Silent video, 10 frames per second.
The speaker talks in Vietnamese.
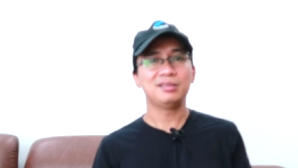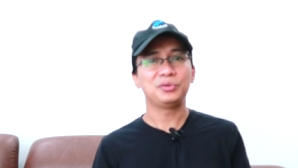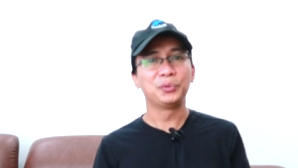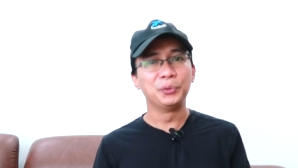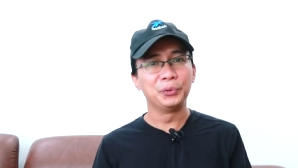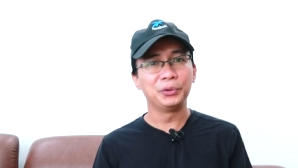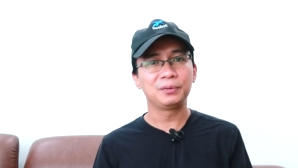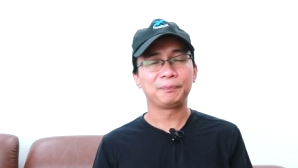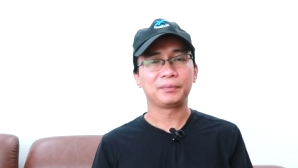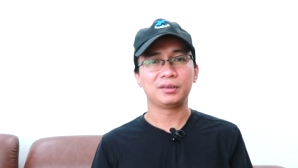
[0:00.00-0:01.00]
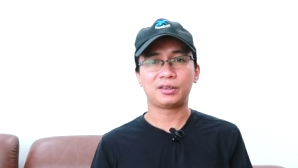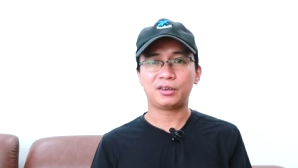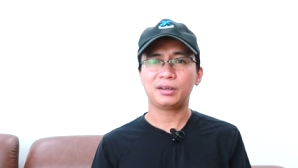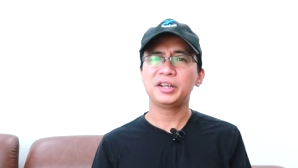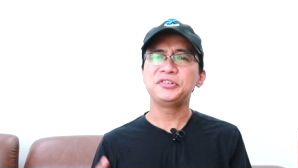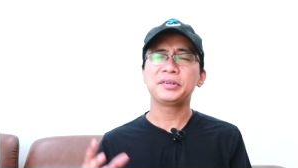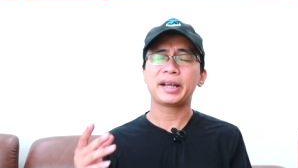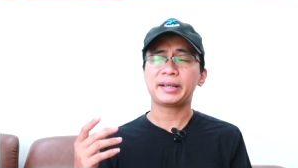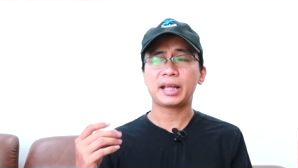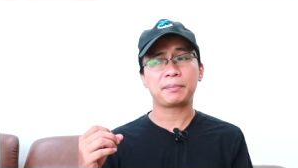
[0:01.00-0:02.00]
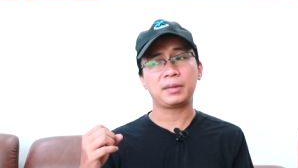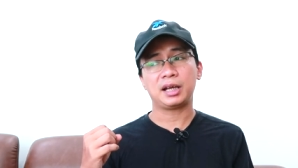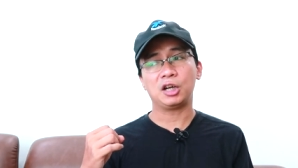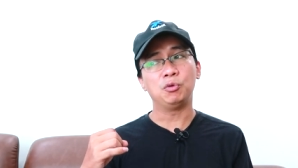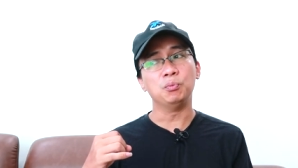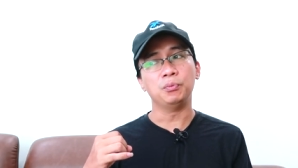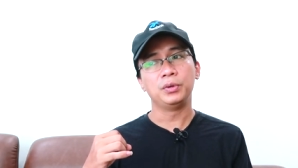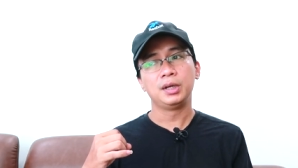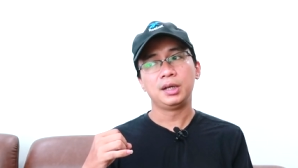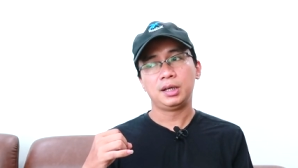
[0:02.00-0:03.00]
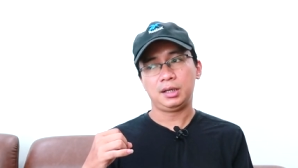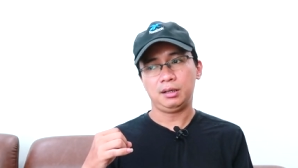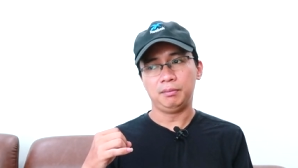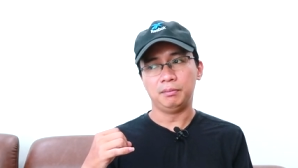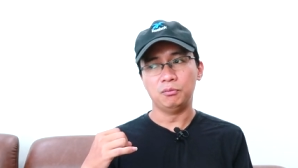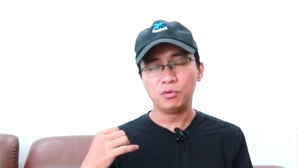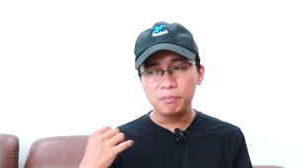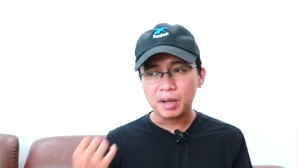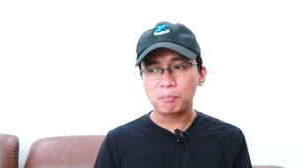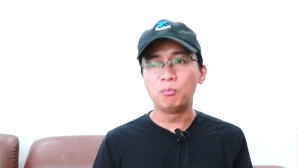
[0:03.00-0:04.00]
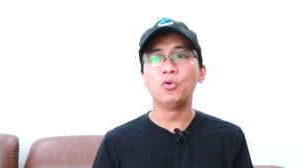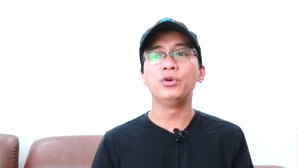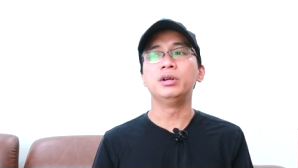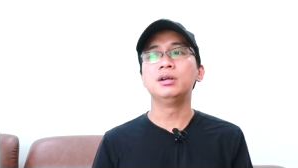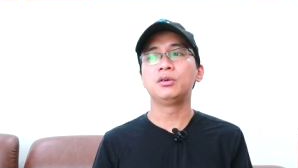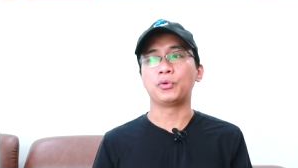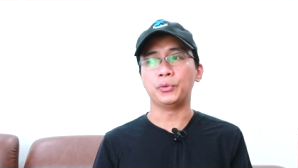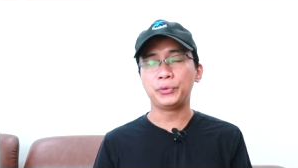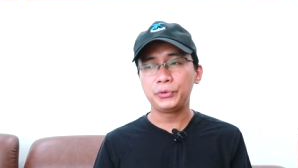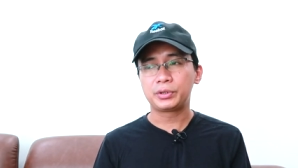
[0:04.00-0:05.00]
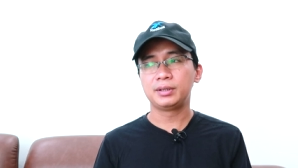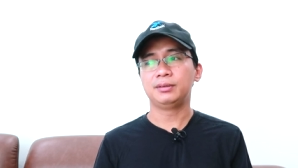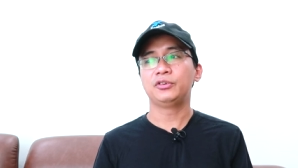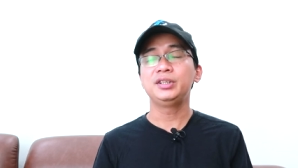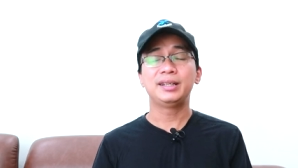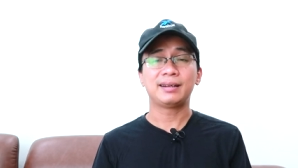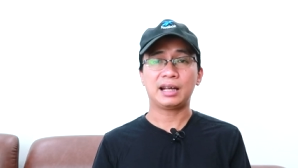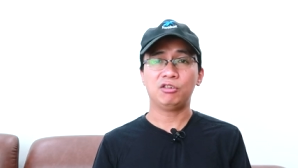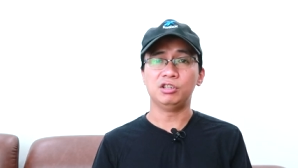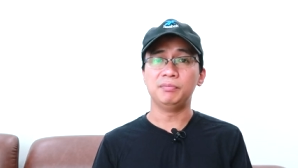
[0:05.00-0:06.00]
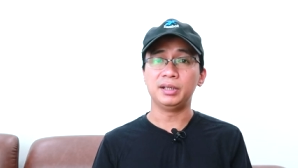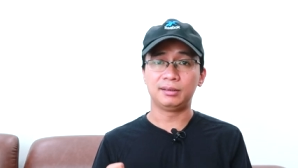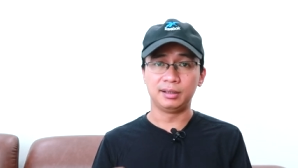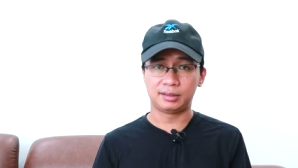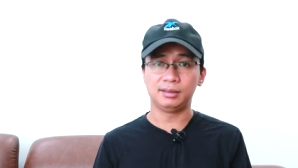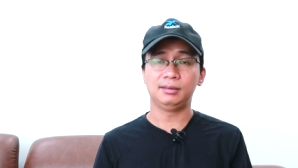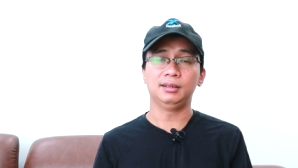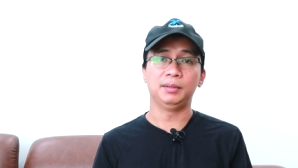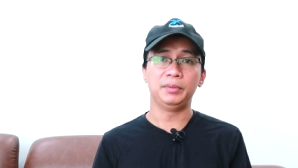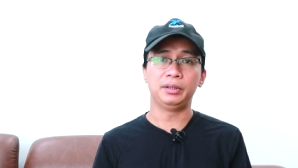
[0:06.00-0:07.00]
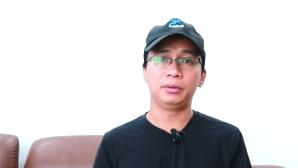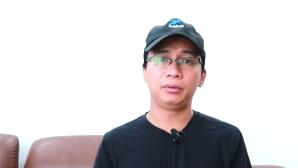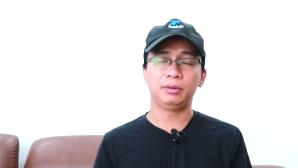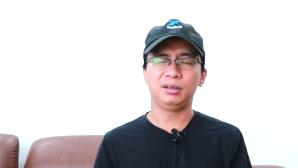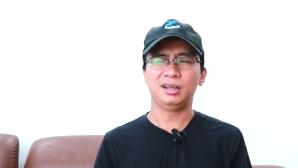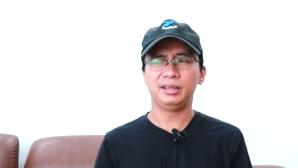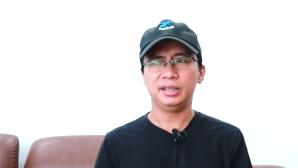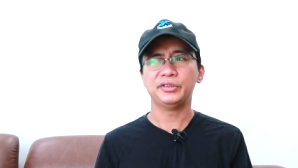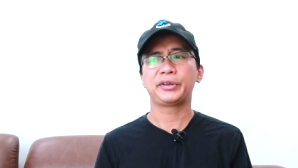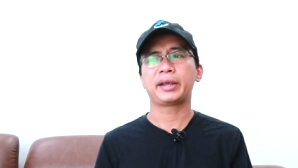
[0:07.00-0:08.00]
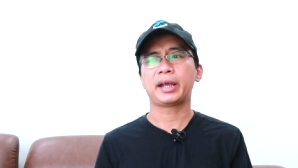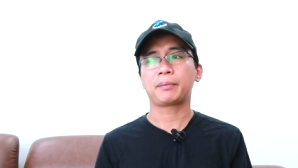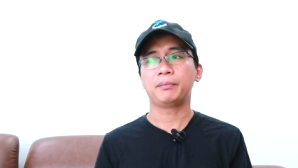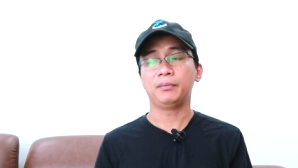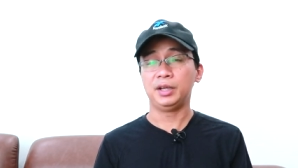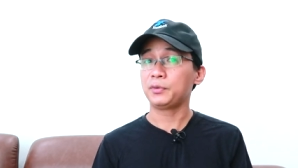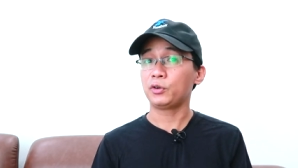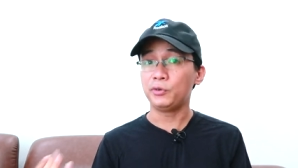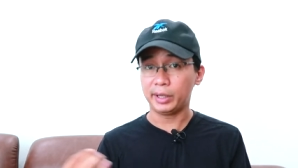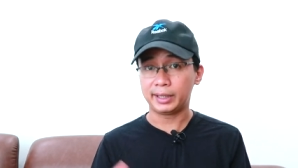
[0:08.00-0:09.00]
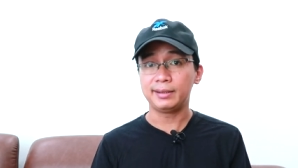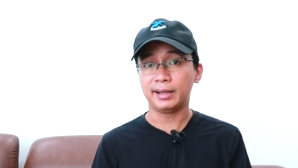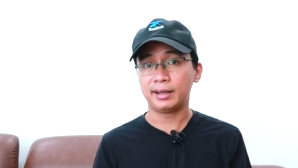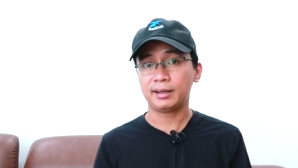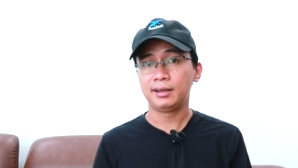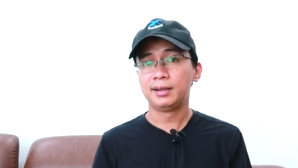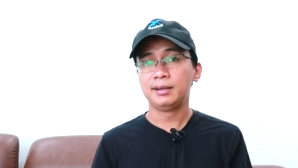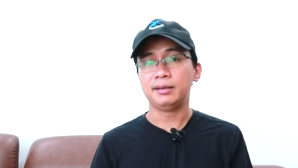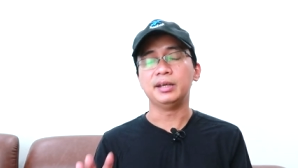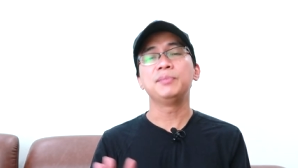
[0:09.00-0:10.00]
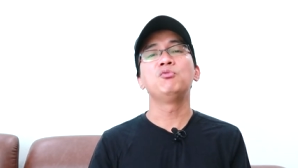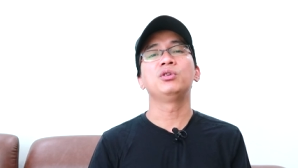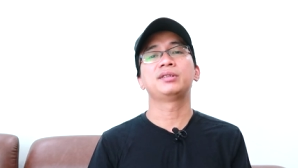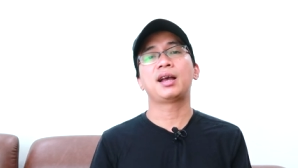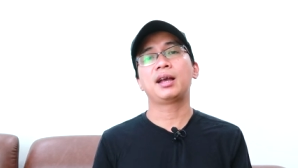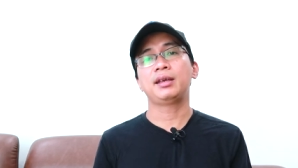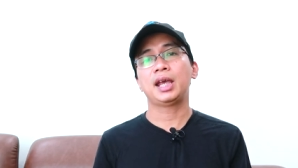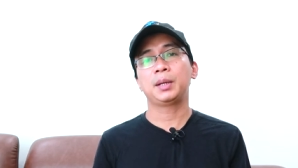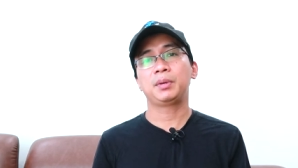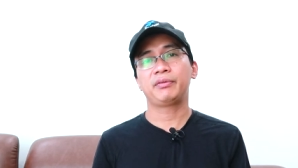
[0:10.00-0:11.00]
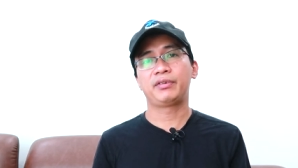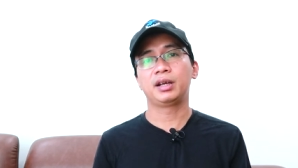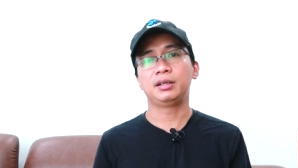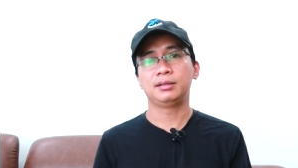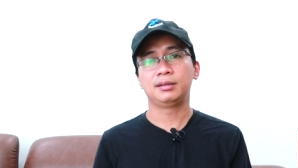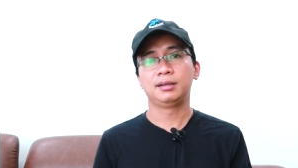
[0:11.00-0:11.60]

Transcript: sự thu hút do đó nếu như các anh em nào muốn biết mùi hương của oud nó như thế nào thì mình thực sự là mình gợi ý cho anh em nếu mà có điều kiện kinh tế thì nên mua chai MFK